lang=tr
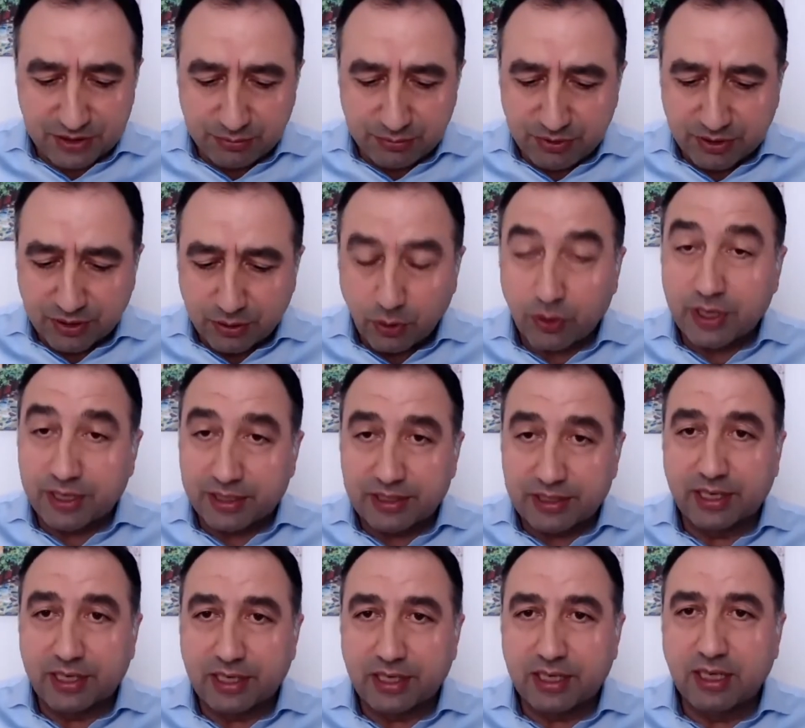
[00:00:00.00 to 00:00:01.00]
Kimi
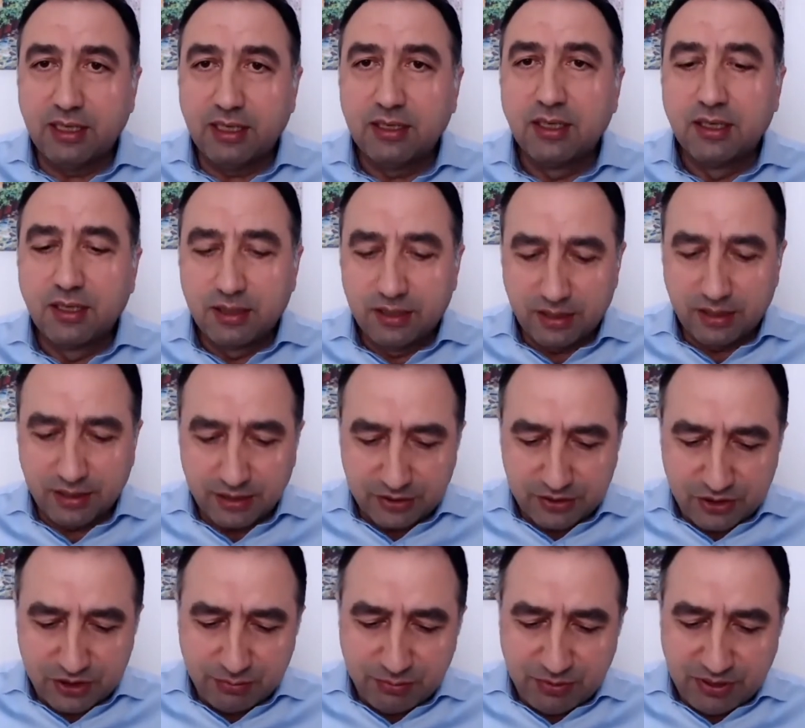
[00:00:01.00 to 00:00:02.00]
örnekleriyle,
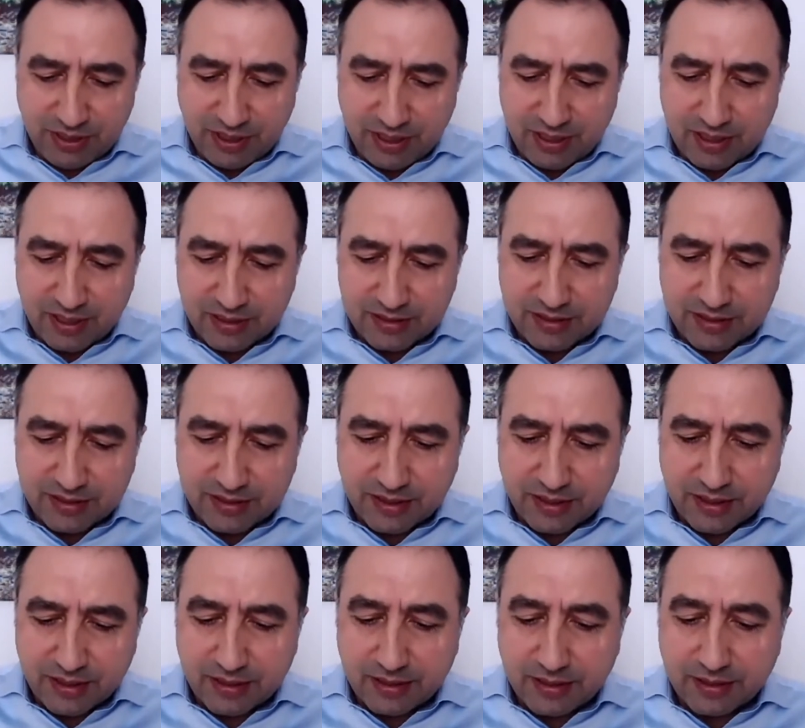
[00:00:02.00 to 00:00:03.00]
e, kimi
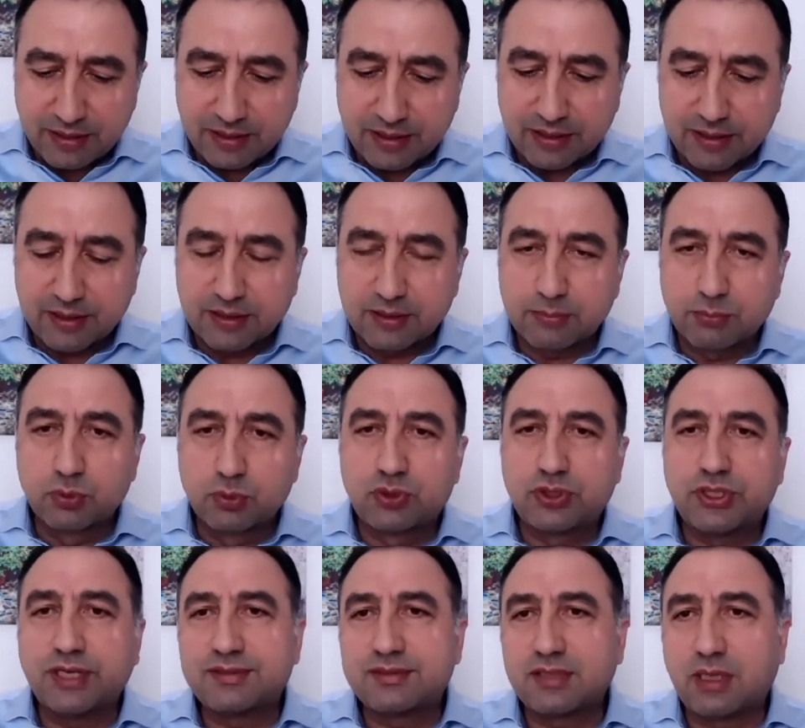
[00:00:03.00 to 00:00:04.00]
yerlerde e, bu
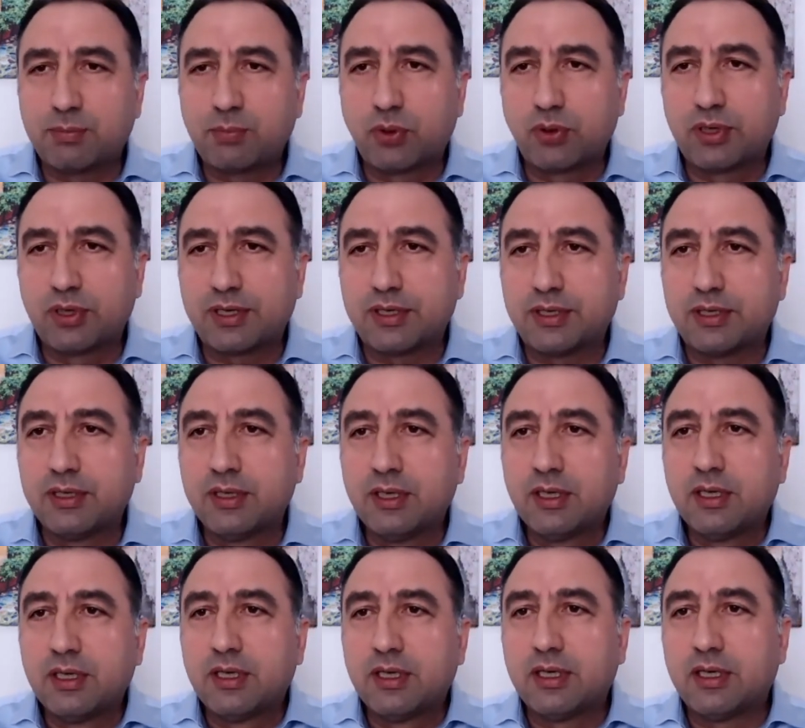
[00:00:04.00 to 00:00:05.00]
chat raporları,
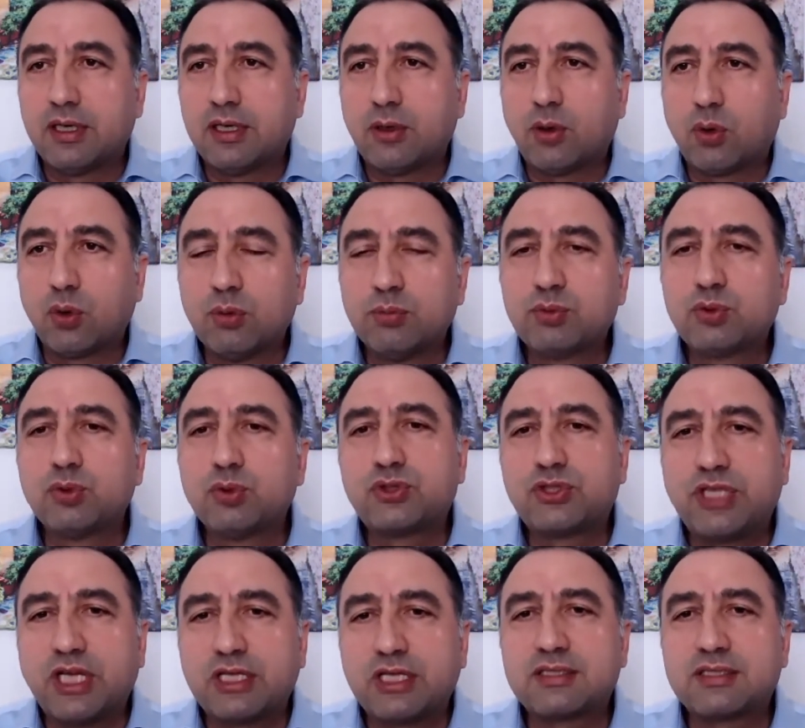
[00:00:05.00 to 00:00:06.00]
e,
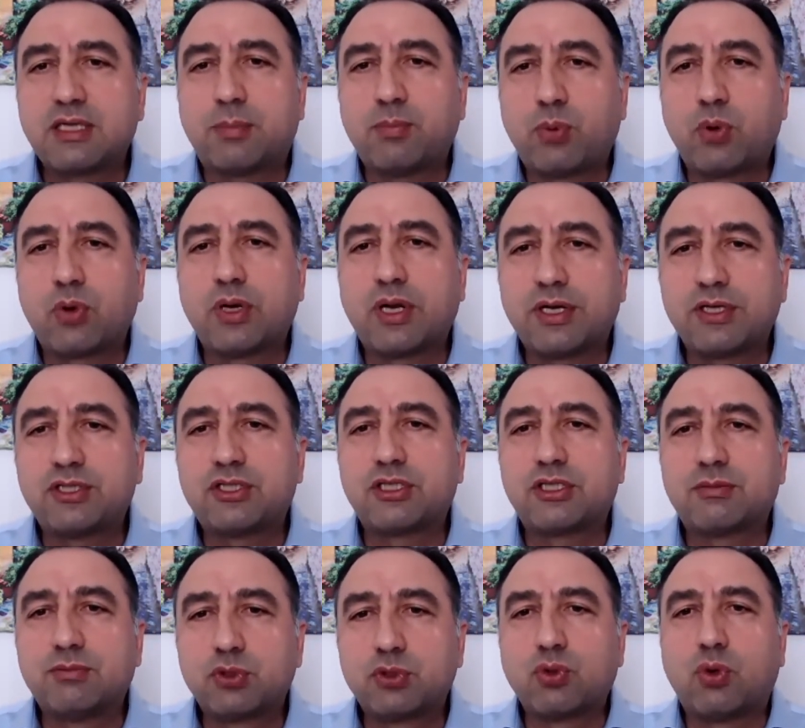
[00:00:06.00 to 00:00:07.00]
olumsuz chat raporları
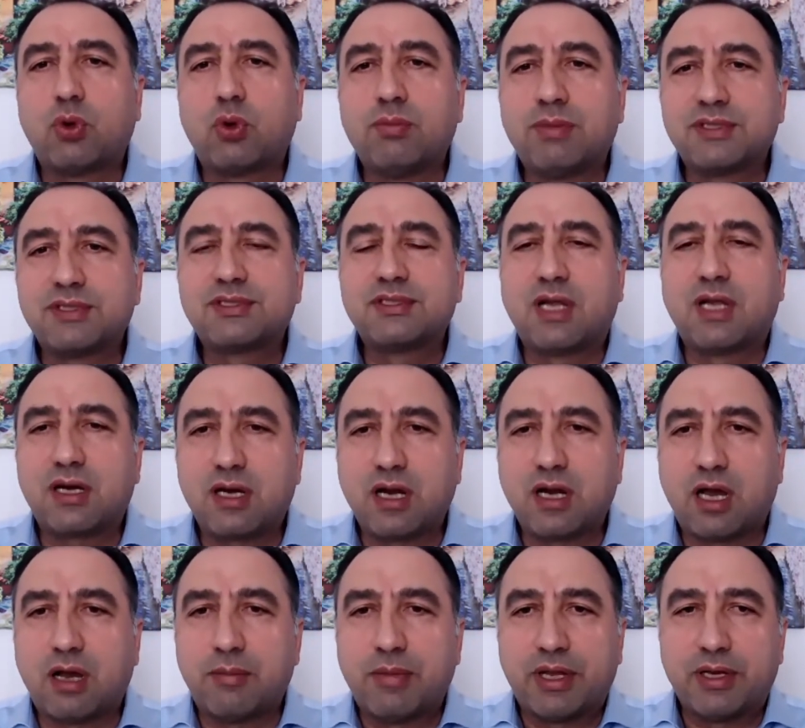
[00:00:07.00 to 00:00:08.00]
çıkmış olmasına
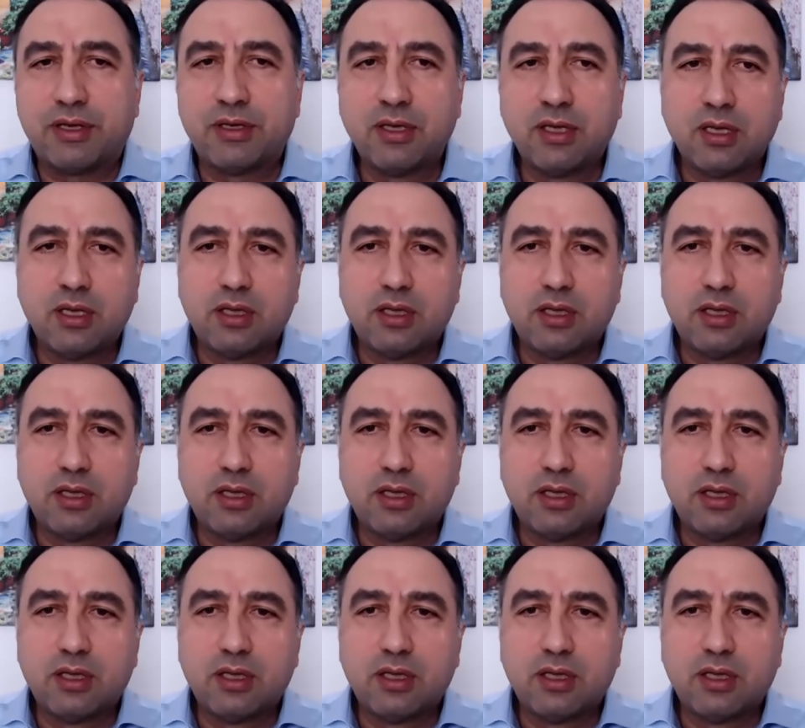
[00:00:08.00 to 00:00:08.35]
rağmen,